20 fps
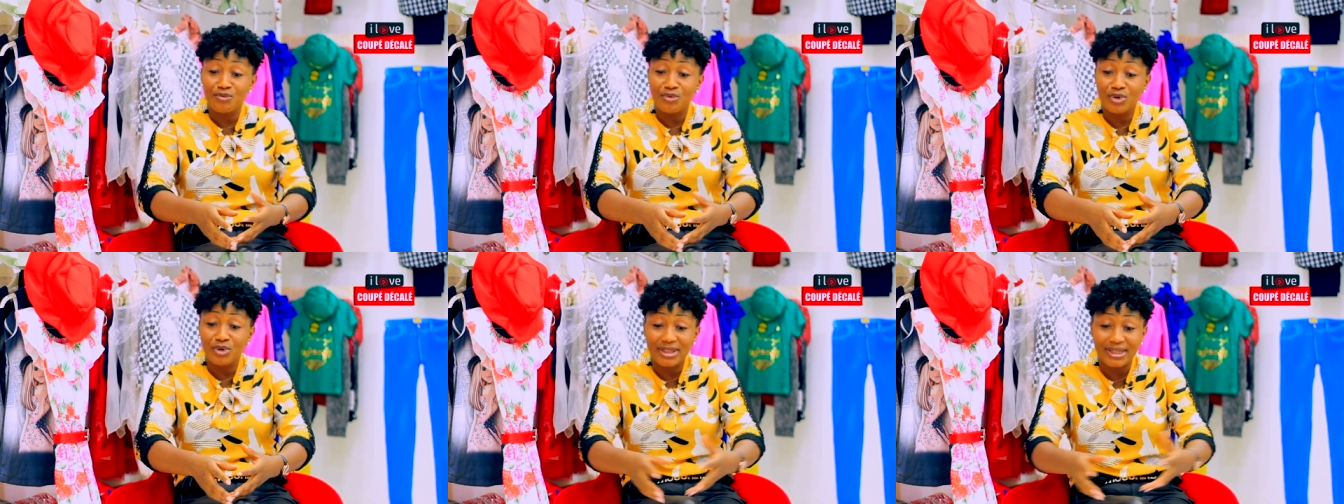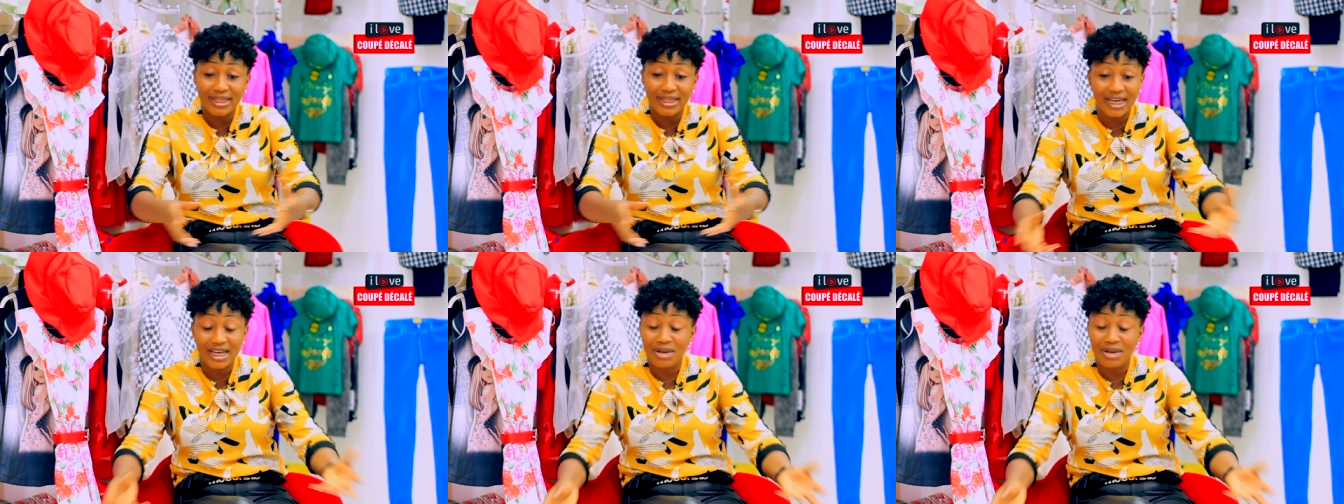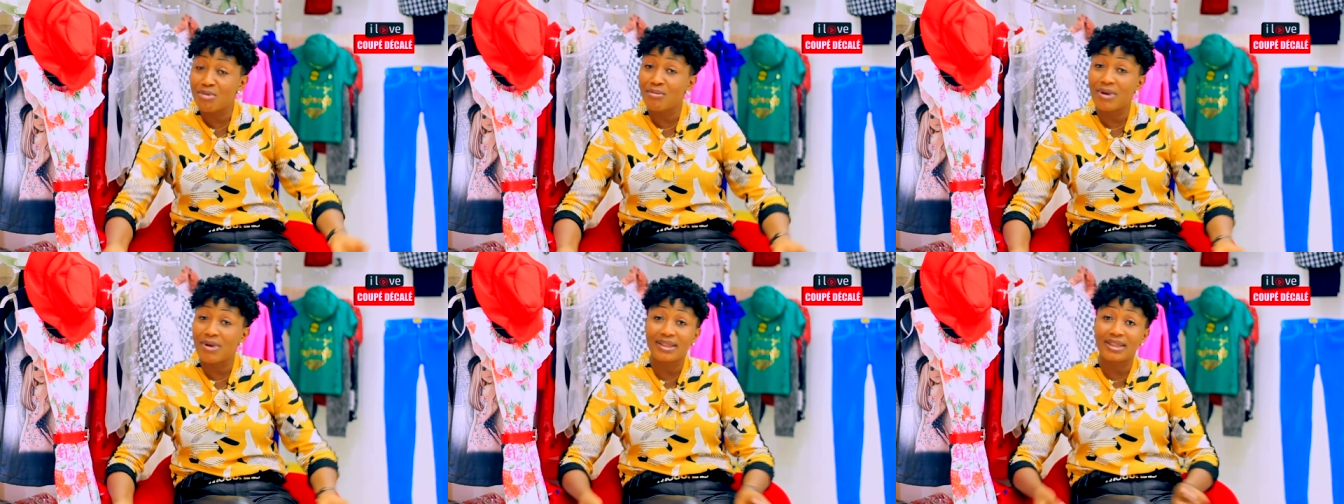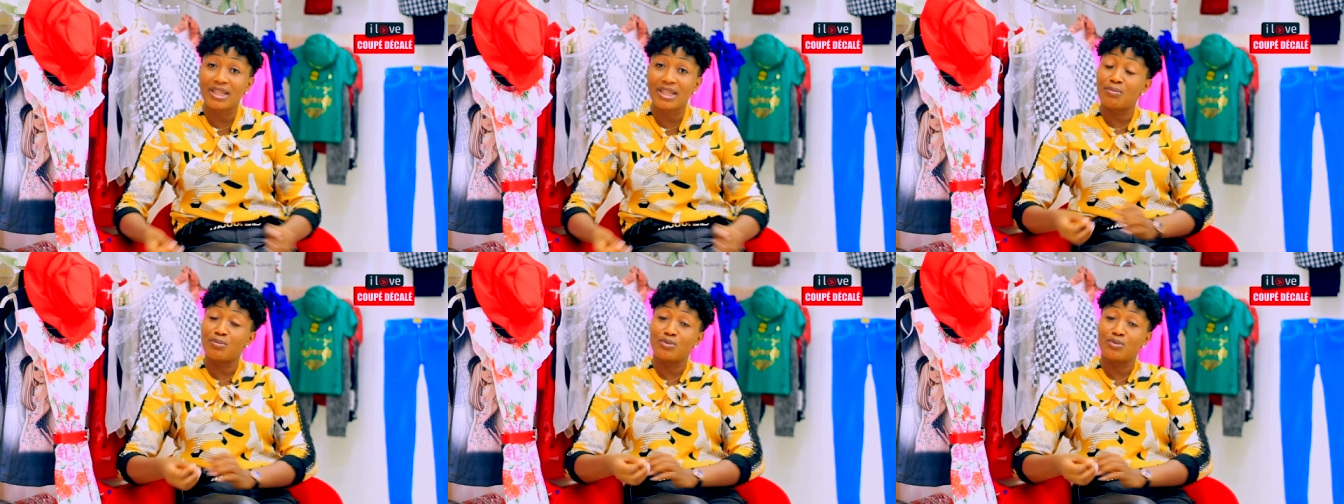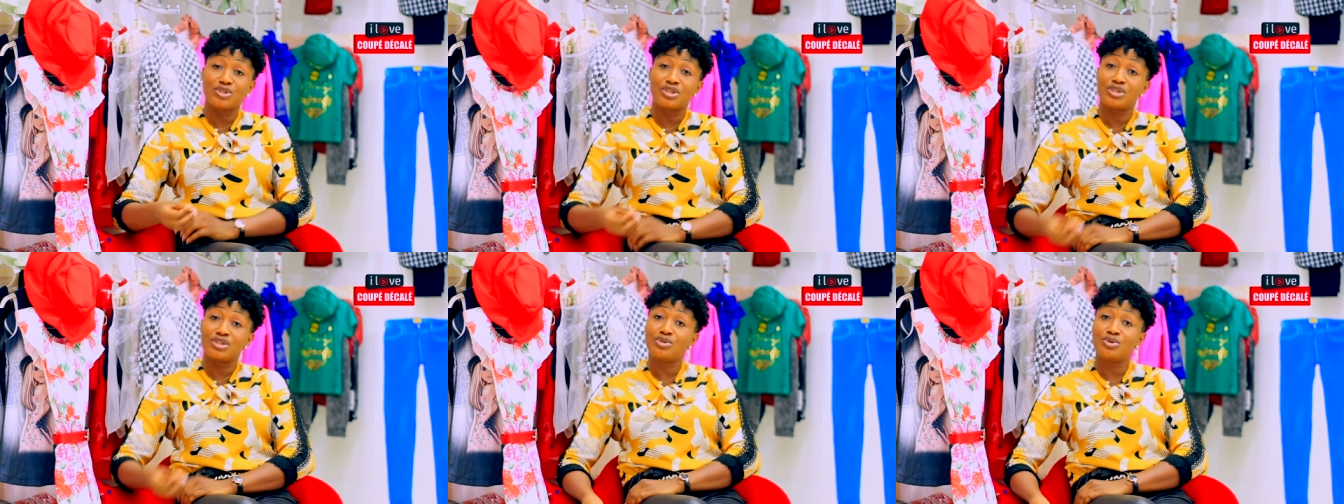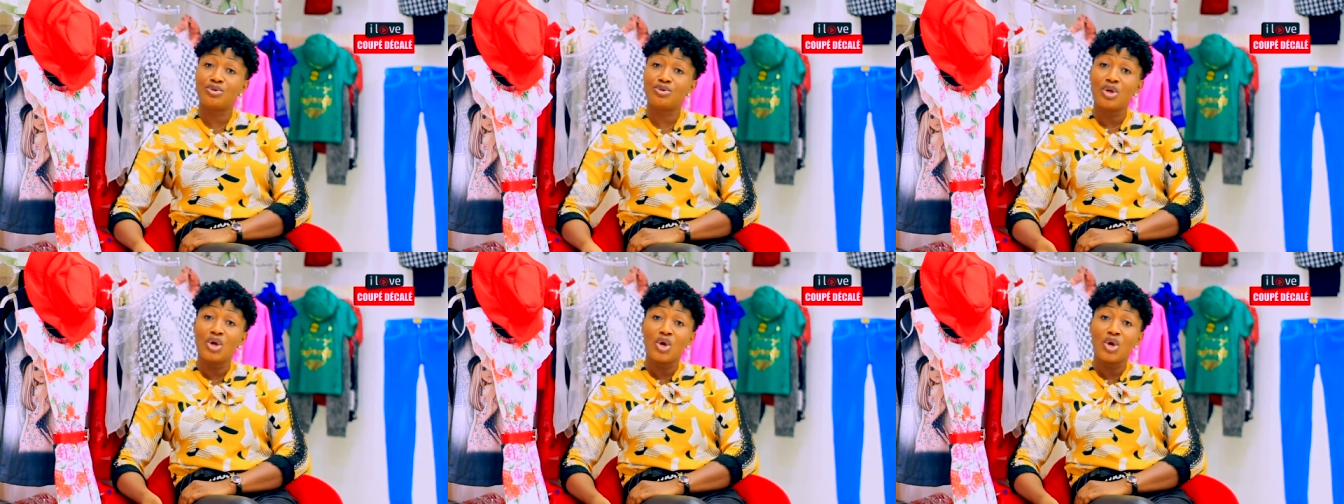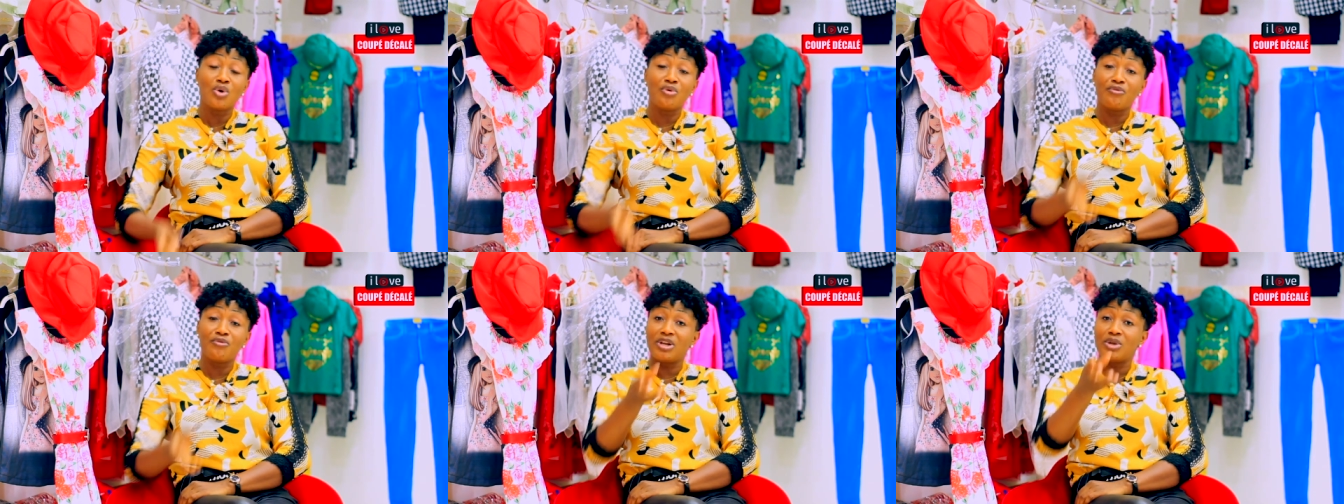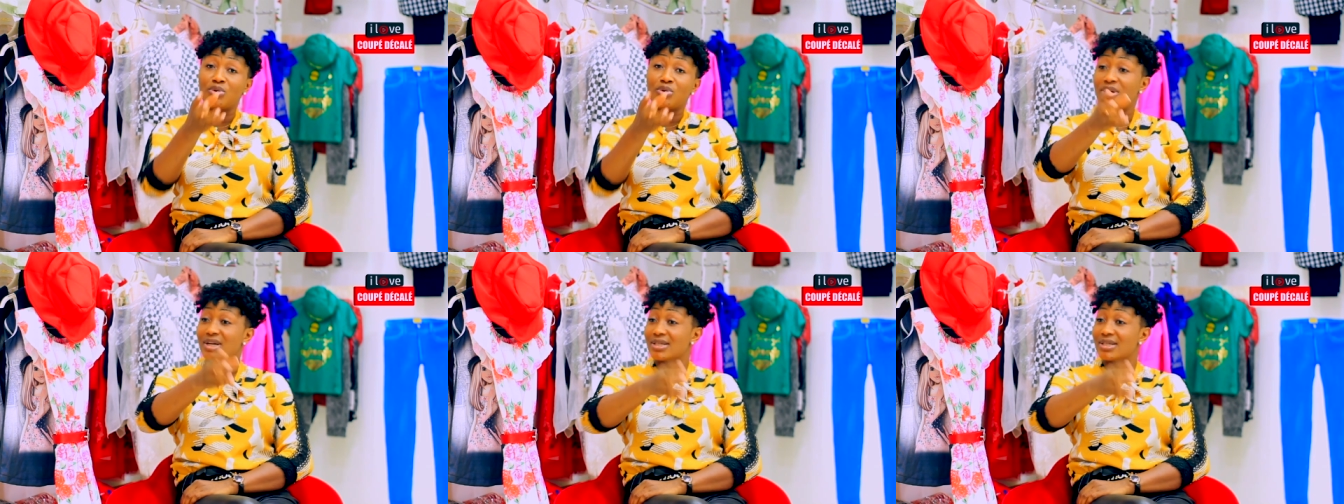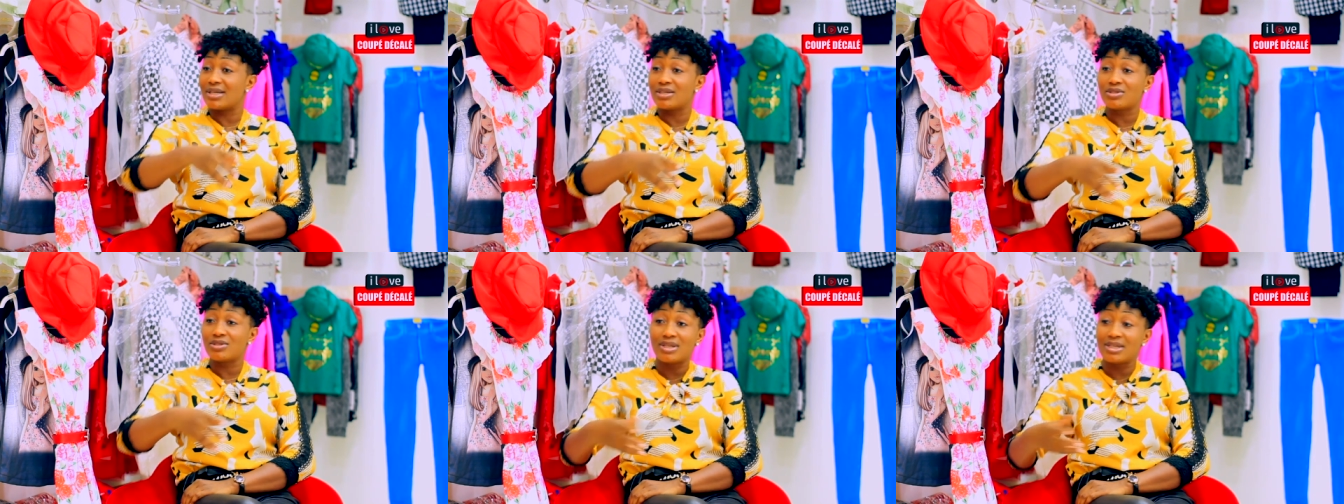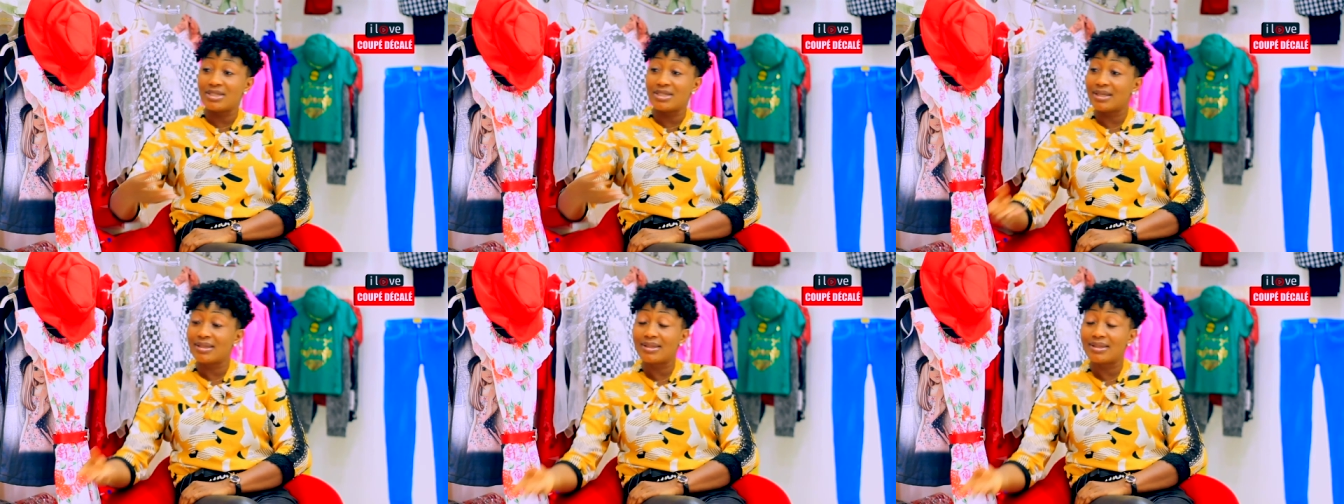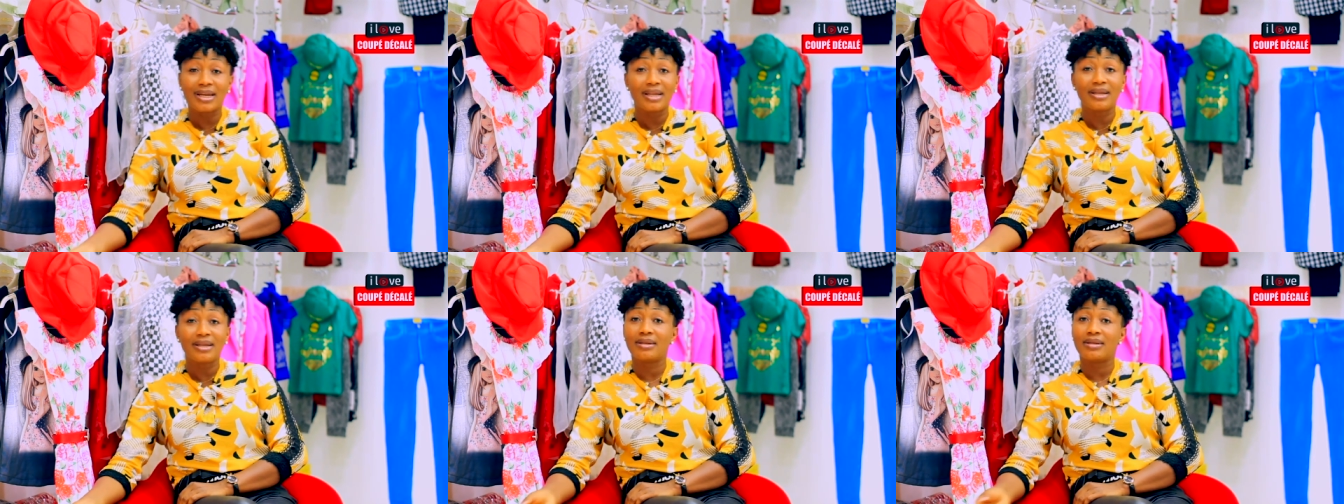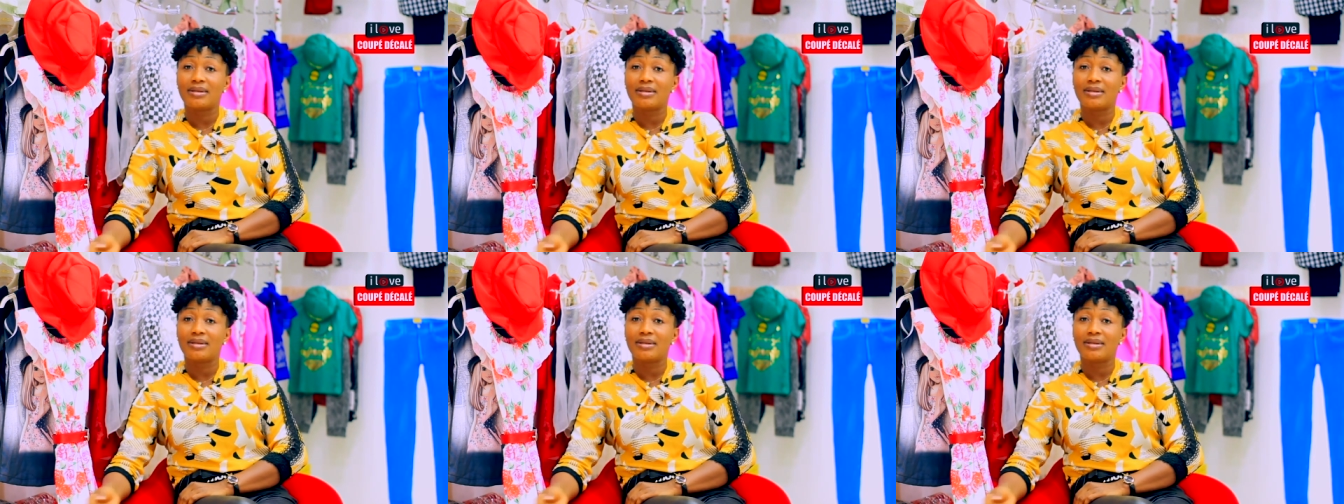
faut traîner même à terre pour Jésus. Quand on fait le roue les gens traînent.